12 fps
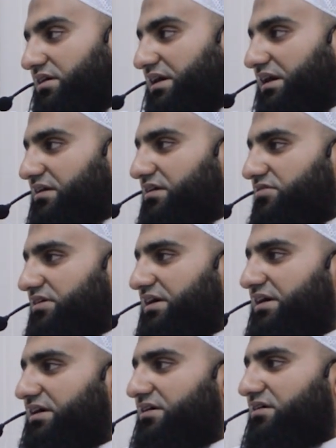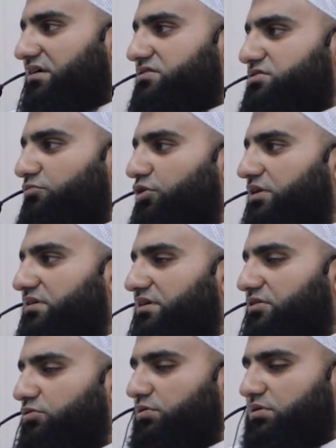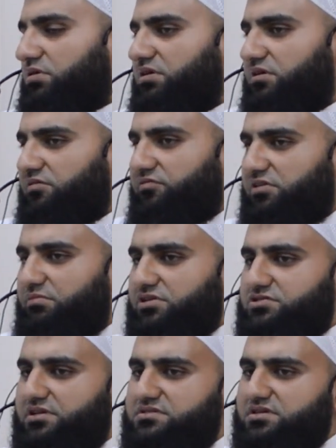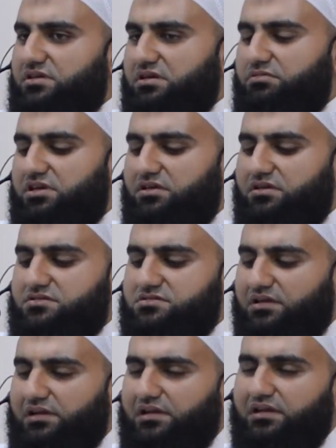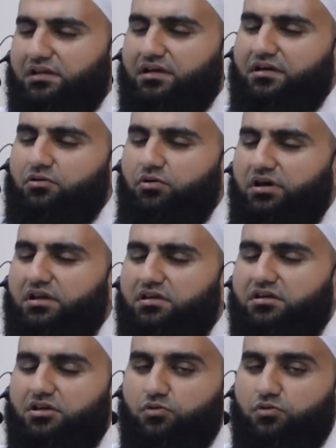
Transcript: هكذا يجب أن نكون في مجلس النبي صلى الله عليه